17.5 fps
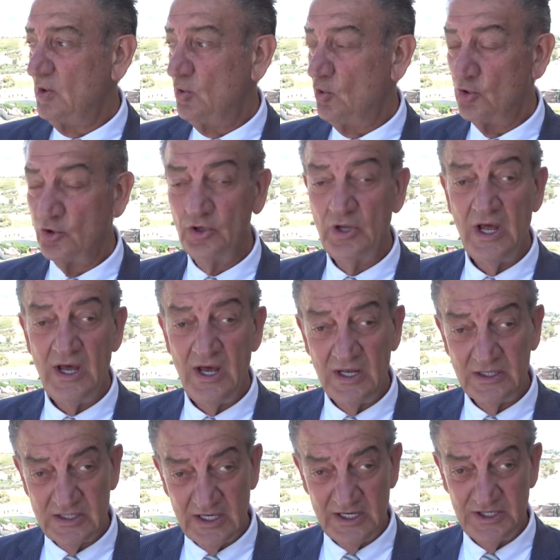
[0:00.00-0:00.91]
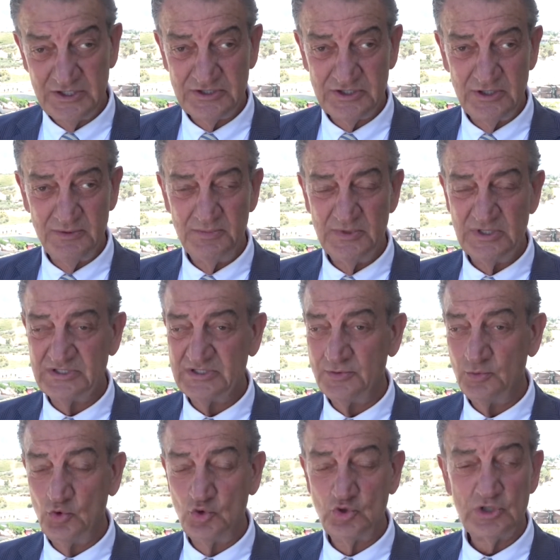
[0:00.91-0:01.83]
Onun hayata geçirilmesi,
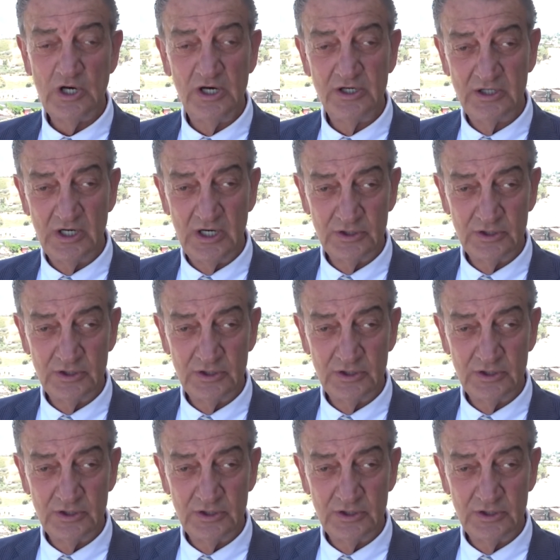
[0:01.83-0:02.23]
üç ayrı